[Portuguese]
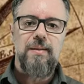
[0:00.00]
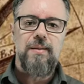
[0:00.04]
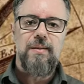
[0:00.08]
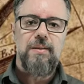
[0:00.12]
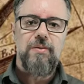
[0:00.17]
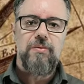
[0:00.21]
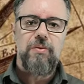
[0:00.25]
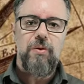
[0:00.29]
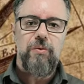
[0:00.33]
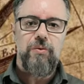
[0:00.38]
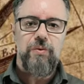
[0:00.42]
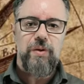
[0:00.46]

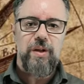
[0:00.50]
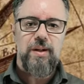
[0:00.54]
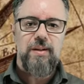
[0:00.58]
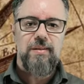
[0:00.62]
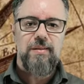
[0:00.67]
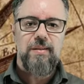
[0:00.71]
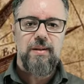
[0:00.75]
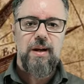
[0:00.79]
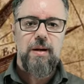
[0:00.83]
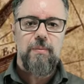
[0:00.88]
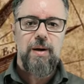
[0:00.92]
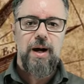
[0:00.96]
desenvolver
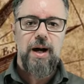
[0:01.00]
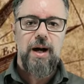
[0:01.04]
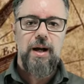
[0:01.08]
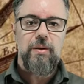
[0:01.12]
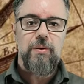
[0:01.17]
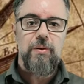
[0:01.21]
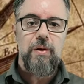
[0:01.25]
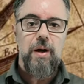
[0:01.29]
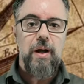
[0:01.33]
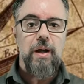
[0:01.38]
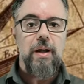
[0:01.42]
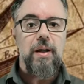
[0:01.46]
esse
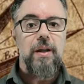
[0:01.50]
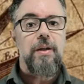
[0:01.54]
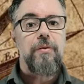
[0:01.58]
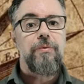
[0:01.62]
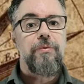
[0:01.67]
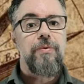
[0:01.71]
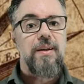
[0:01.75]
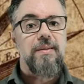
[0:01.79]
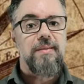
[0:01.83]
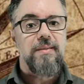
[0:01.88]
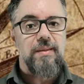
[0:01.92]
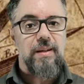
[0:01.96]
trabalho e
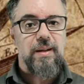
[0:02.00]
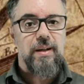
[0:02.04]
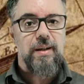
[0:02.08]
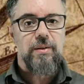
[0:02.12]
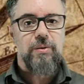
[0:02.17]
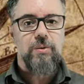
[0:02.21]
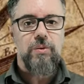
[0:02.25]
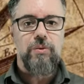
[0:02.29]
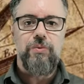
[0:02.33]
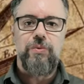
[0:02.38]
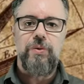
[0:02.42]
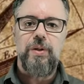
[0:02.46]

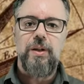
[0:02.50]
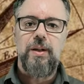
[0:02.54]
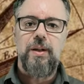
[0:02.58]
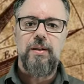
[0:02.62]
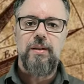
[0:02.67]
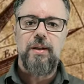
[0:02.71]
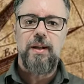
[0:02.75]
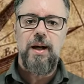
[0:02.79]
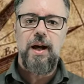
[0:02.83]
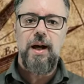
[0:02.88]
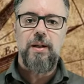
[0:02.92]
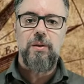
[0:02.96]
fazer do Fica
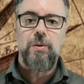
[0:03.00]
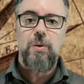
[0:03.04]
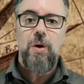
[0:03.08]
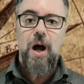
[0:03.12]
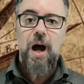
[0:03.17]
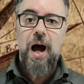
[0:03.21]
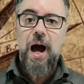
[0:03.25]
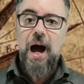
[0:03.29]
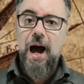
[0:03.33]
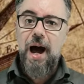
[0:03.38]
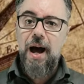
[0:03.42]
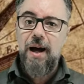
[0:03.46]
Antenado
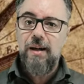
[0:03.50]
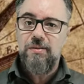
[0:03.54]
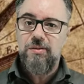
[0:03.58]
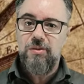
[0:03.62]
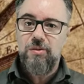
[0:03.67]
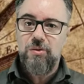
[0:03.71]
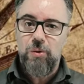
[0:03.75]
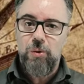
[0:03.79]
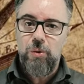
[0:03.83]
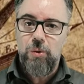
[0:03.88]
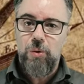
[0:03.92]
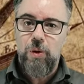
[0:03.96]
a
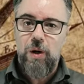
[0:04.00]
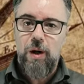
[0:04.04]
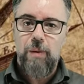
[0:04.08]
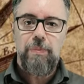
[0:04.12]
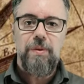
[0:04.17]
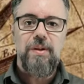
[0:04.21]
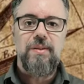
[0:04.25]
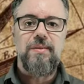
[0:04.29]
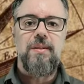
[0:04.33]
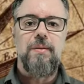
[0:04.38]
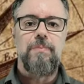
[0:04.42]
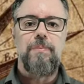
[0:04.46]
sua
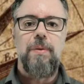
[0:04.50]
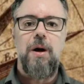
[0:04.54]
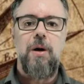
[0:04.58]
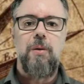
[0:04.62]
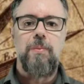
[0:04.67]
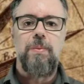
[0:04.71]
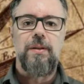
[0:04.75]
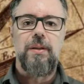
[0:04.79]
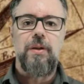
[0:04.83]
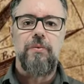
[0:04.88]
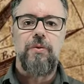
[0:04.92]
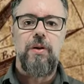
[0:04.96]
principal
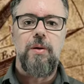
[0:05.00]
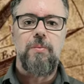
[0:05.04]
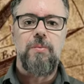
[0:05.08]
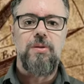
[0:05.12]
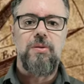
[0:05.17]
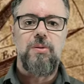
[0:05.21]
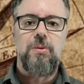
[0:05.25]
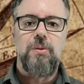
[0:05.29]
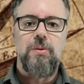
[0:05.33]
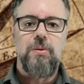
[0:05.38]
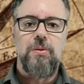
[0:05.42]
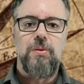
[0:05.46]
plataforma de
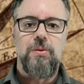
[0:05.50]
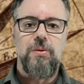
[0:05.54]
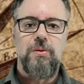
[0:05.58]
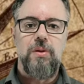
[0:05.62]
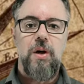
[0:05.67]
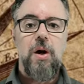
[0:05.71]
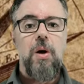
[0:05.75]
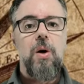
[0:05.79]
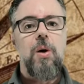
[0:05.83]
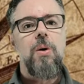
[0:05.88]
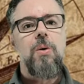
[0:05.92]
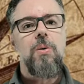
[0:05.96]
estudos.
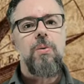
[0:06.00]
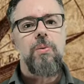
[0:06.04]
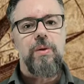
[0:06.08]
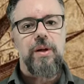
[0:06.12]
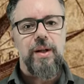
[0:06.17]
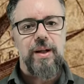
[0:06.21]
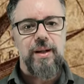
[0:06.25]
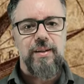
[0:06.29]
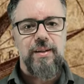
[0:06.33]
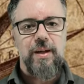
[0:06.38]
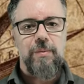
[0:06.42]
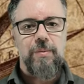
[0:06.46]
Um
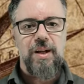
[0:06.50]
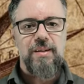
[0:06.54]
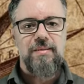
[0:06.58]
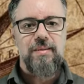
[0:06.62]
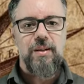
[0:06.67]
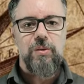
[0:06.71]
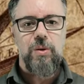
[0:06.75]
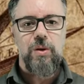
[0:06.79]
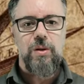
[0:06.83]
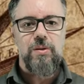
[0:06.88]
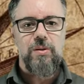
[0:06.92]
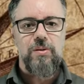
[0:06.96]
grande abraço
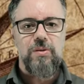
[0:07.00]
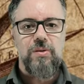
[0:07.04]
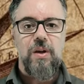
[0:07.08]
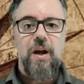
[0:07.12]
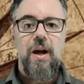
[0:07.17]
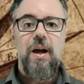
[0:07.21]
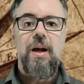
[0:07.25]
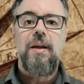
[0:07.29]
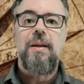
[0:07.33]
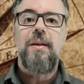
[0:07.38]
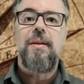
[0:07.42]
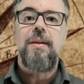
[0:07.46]
a todos
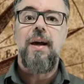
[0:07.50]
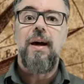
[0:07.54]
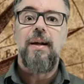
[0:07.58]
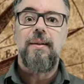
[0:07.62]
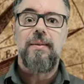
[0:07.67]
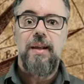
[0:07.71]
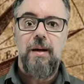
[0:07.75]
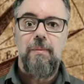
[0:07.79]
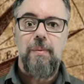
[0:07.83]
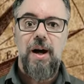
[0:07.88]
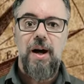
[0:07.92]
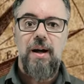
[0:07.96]
e
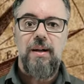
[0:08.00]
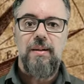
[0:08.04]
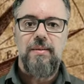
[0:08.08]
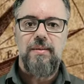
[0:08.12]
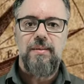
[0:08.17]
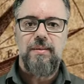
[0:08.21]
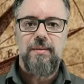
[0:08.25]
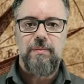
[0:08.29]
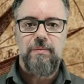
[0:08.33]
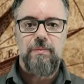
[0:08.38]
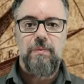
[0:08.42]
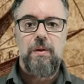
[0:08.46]
até
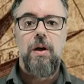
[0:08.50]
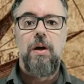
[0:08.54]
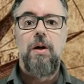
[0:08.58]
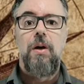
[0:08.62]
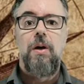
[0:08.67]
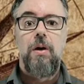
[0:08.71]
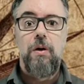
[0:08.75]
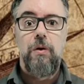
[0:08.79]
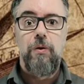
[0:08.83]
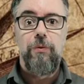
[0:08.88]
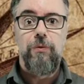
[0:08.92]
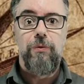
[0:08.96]
mais!
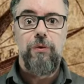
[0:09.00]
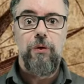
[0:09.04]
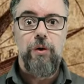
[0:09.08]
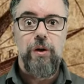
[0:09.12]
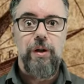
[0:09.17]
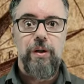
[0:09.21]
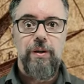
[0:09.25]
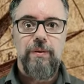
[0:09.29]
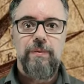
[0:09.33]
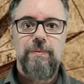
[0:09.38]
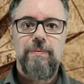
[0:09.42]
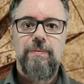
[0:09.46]

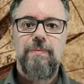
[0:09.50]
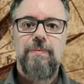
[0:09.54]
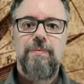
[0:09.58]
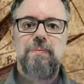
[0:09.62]
Fui!